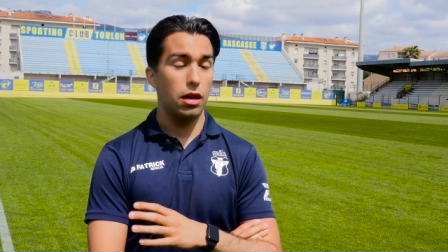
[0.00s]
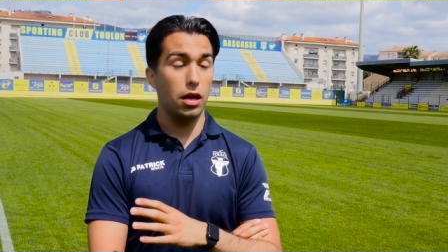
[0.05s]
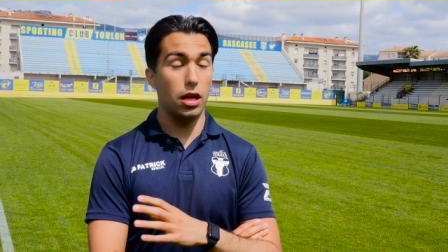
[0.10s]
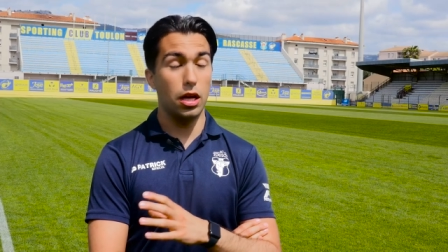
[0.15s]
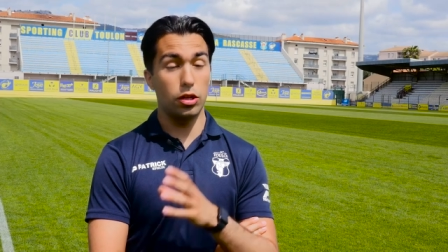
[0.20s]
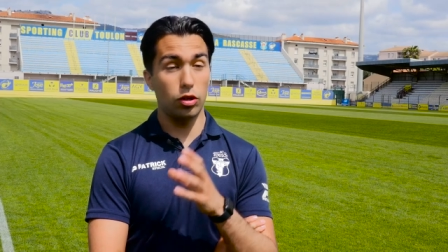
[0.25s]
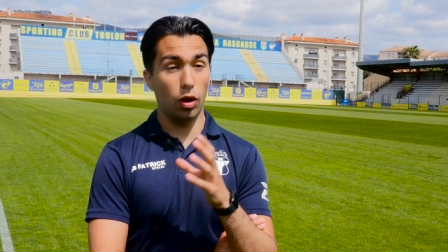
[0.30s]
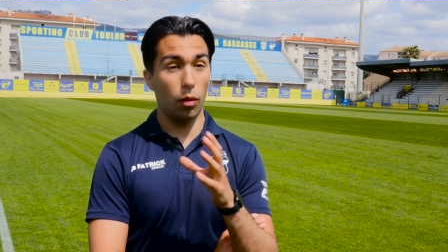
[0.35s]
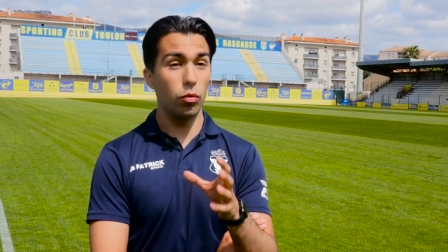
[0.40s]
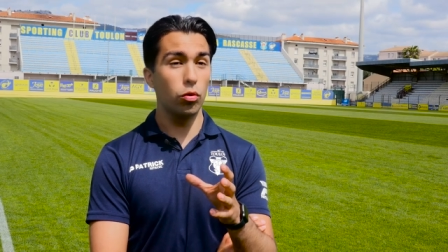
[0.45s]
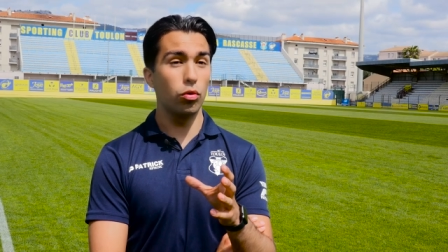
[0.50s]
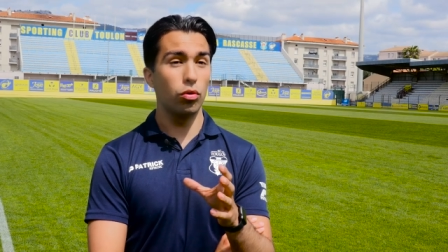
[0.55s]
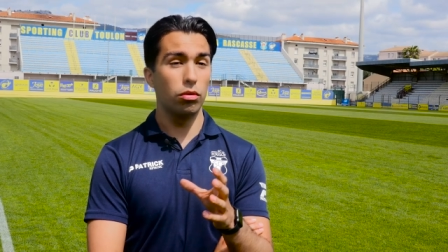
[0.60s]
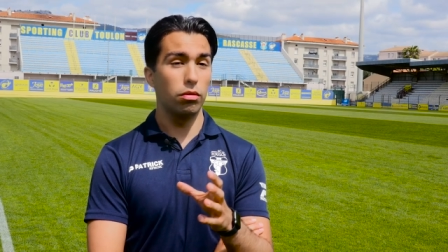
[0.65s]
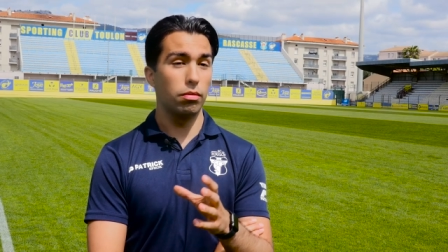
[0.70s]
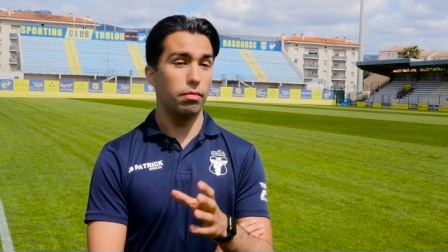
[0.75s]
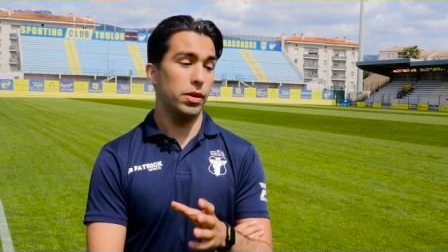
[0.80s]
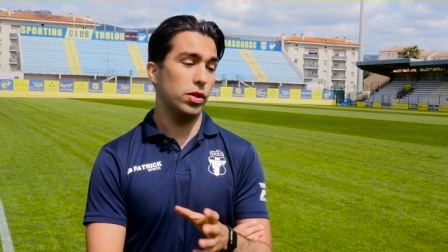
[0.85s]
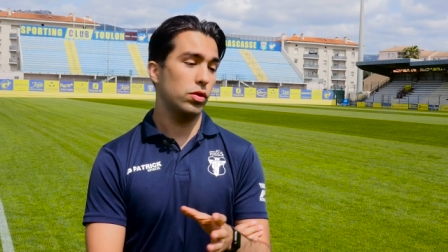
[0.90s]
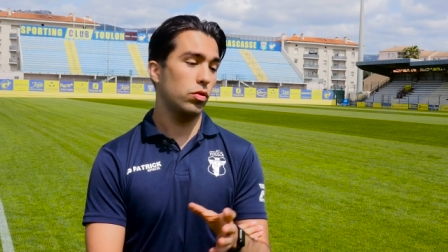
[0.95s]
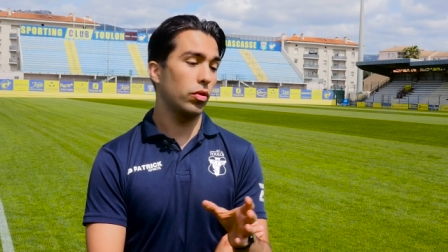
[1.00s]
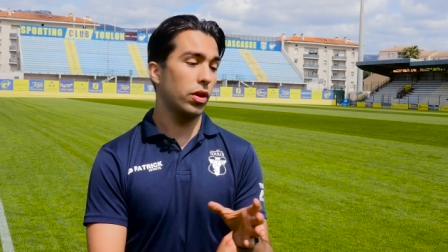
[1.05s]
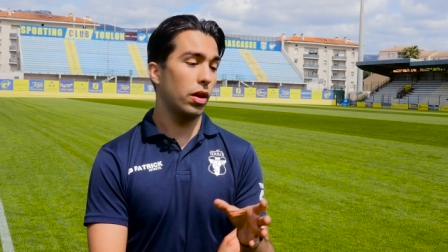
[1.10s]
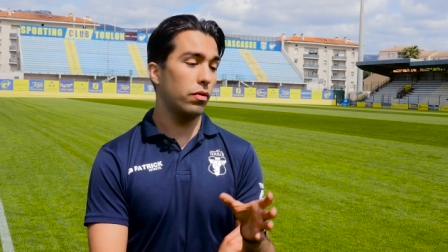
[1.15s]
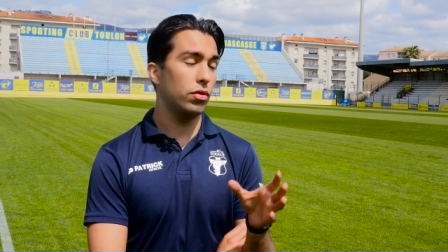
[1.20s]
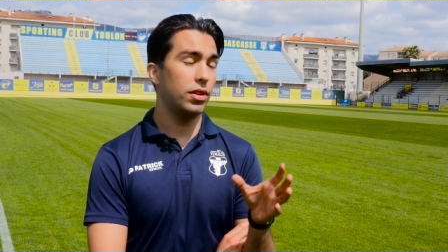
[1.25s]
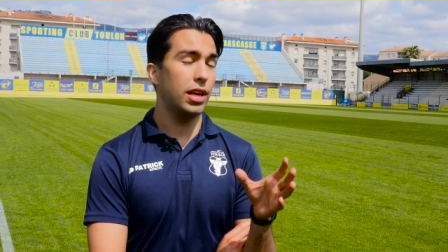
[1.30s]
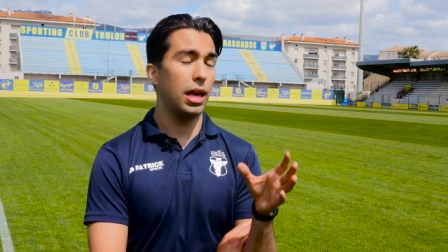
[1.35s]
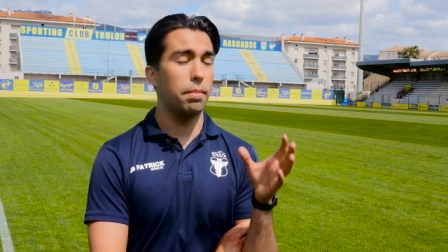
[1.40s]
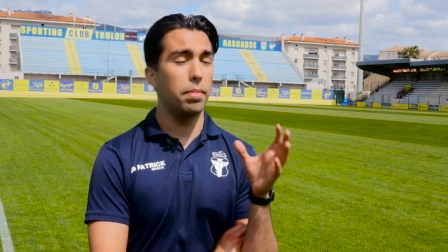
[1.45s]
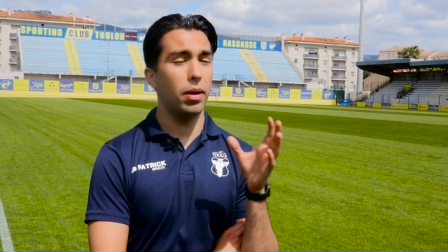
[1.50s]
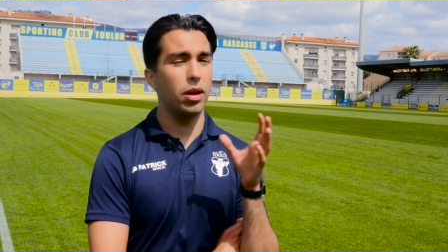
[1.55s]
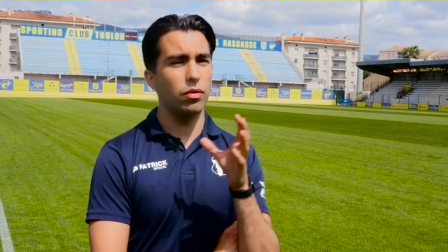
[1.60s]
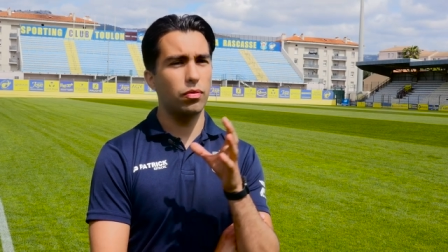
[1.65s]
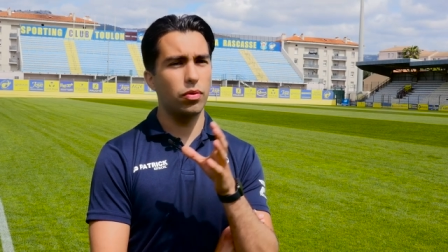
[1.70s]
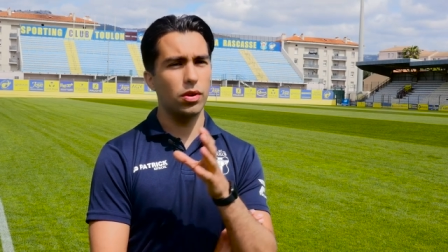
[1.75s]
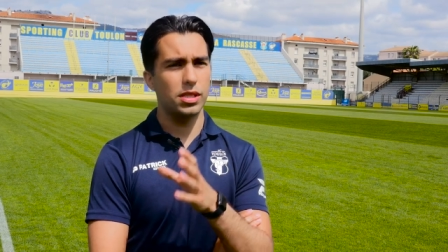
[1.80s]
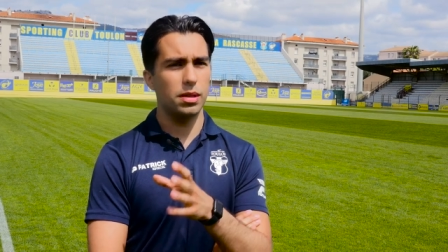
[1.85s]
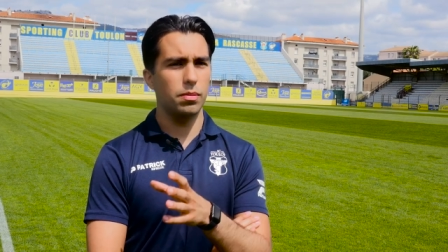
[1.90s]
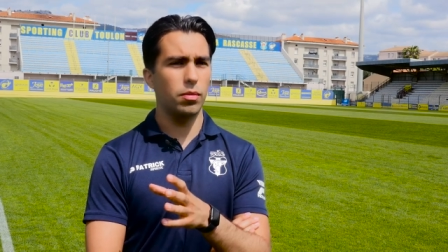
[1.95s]
et tant mieux, parce qu'on a vu qu'il n'y avait pas
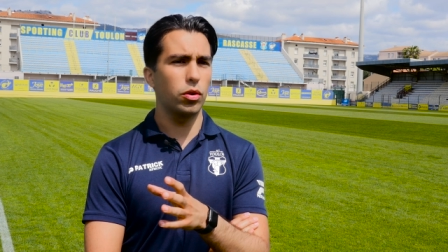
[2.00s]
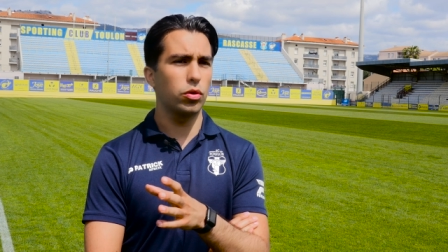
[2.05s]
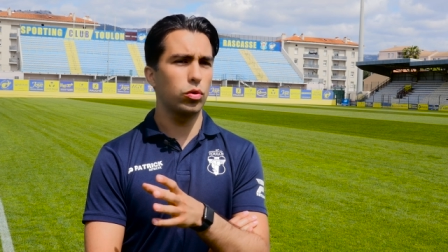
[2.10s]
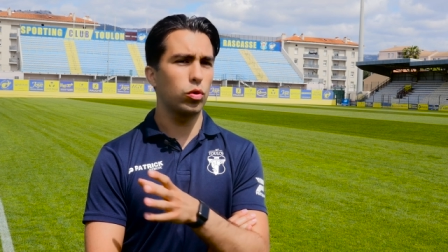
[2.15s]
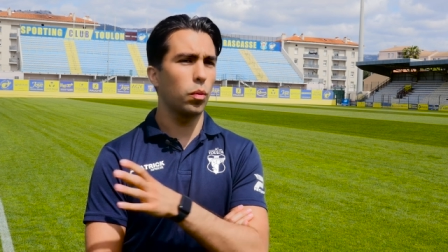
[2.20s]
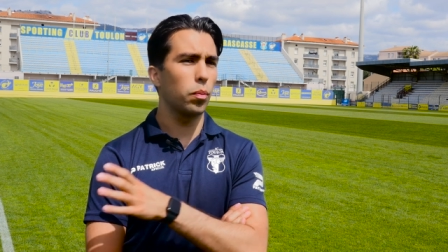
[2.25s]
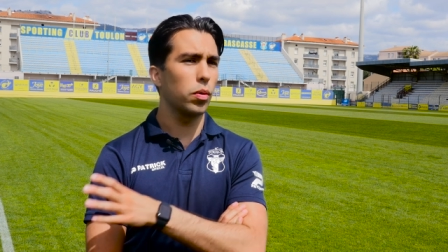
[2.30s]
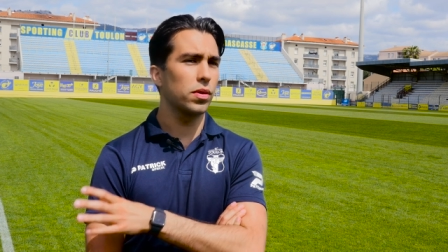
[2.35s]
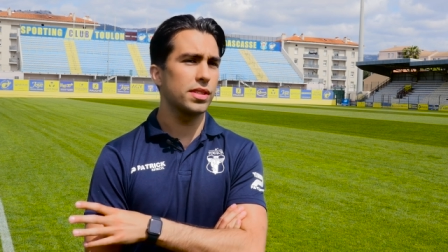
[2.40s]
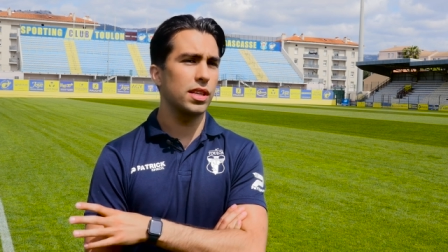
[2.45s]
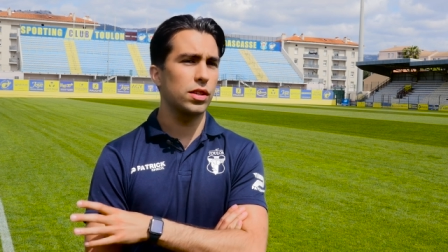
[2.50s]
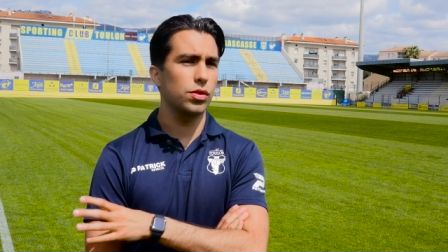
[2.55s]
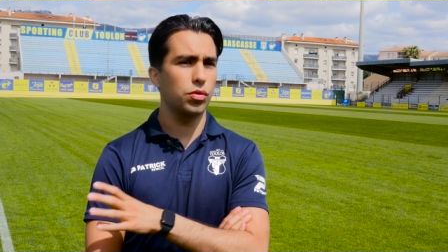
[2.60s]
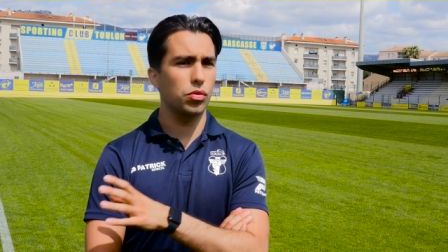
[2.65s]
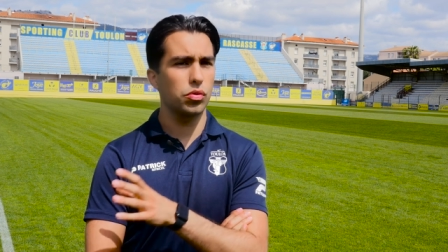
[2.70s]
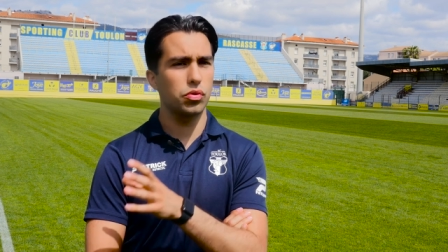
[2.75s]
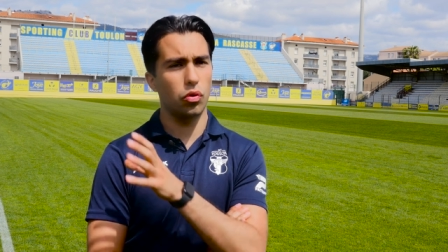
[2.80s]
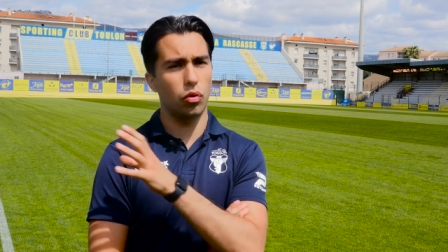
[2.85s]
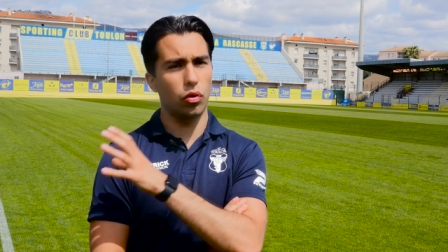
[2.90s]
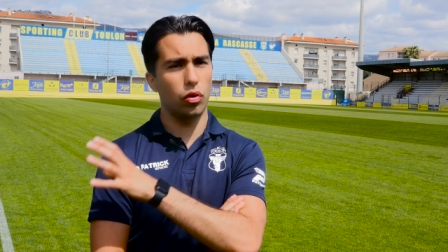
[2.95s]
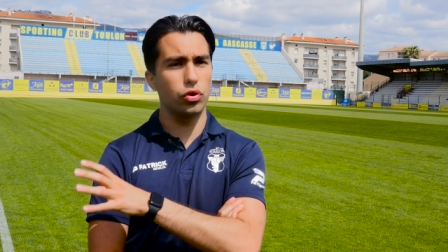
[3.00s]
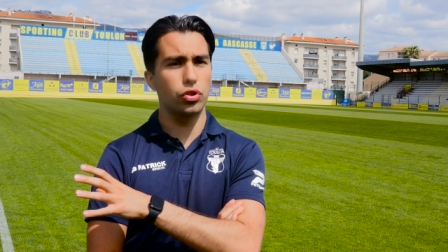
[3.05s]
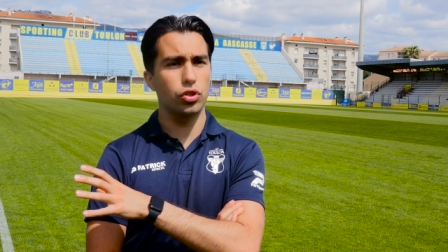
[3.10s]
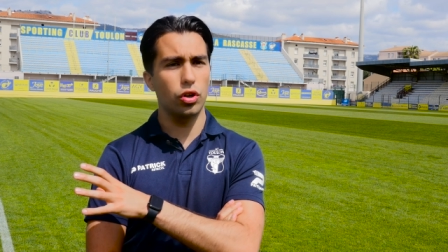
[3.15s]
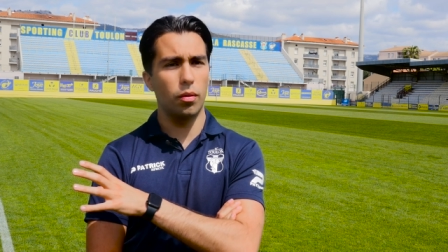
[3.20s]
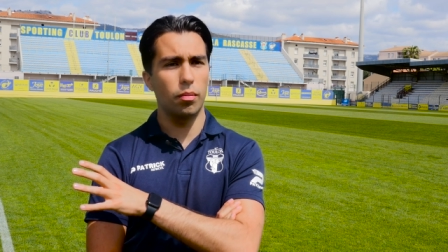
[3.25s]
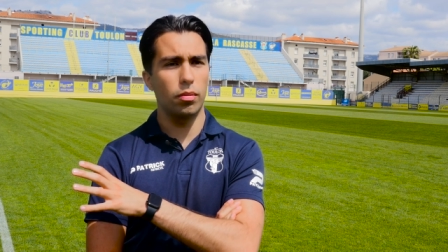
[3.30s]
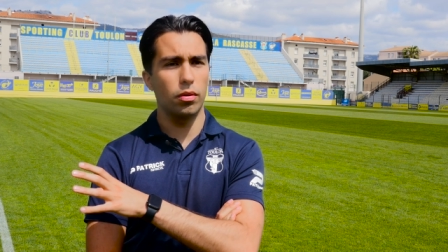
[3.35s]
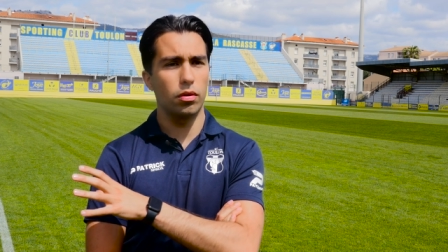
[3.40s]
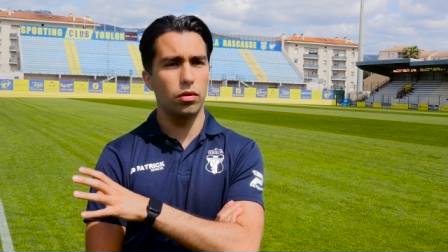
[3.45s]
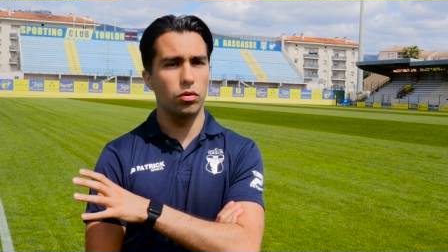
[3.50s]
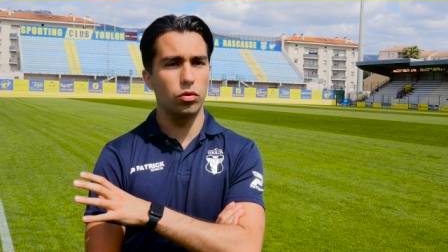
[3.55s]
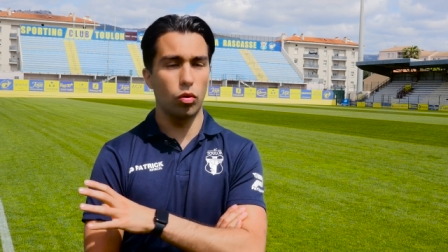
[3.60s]
forcément une compensation sur l'autre jambe.